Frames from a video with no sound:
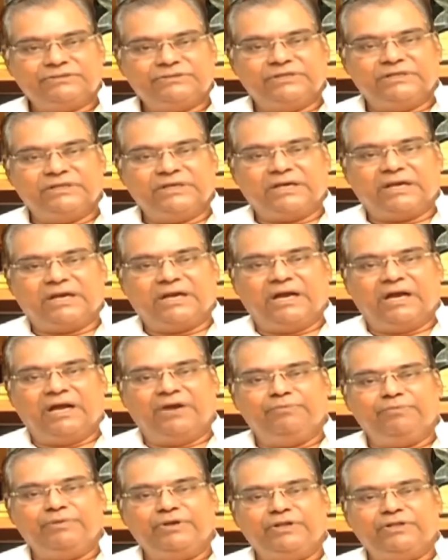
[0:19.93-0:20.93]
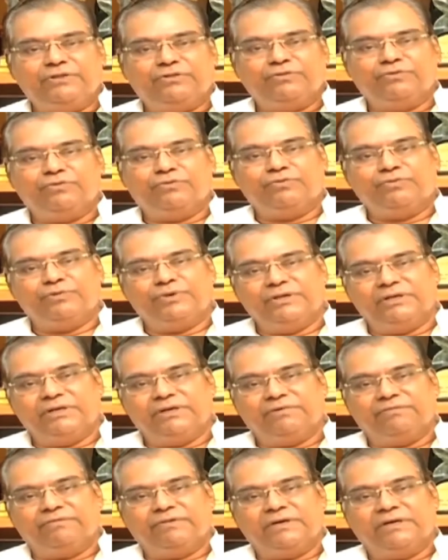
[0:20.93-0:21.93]
చిన్న కామెడీతో
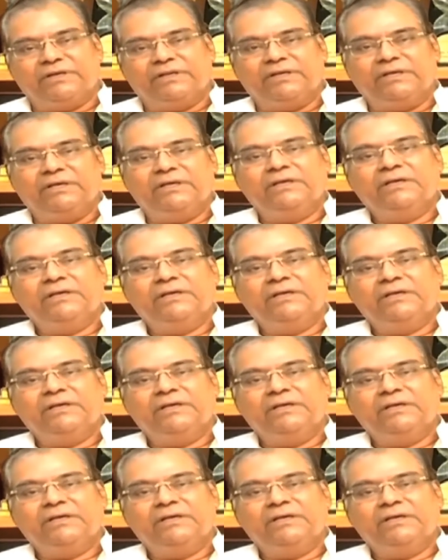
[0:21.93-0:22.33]
కూడినటువంటి